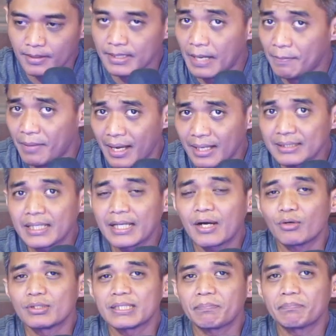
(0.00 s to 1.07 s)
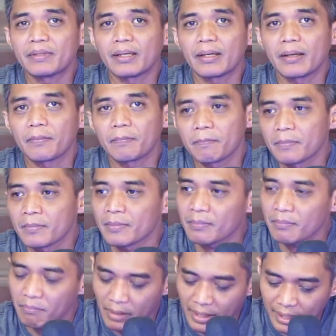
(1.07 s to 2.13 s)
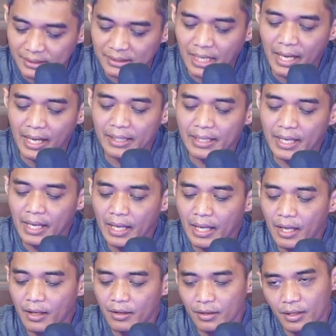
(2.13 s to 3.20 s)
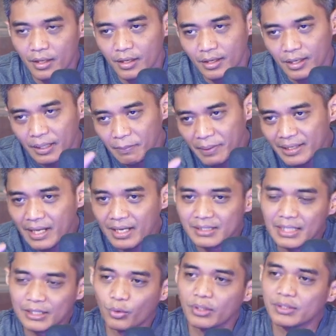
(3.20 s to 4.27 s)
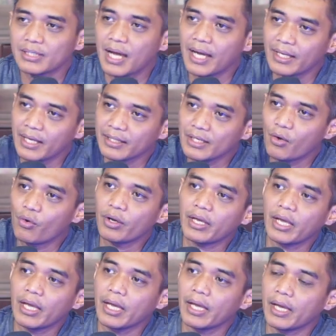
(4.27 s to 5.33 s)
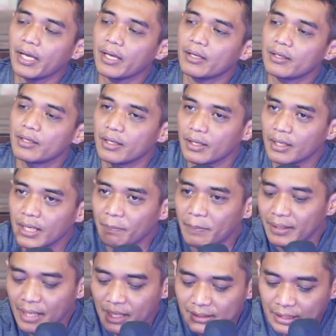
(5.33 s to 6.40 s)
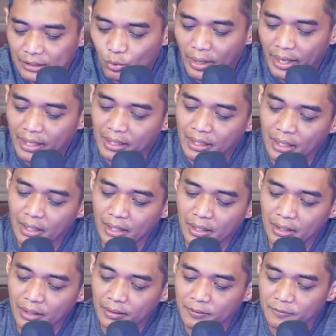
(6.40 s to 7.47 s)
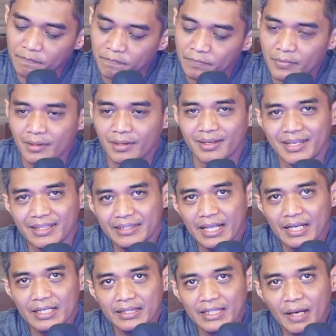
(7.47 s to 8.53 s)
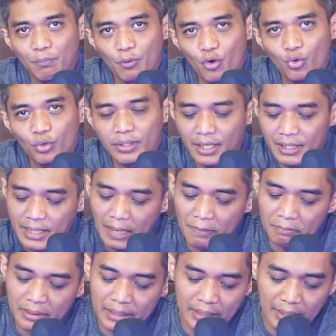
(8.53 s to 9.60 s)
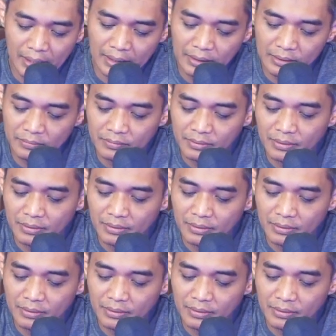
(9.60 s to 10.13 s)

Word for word: Sama aja konsepnya. Pakai cahaya, lebih dari satu cahayanya oke, okay, lebih dari satu angle, detail-detail produknya diambil.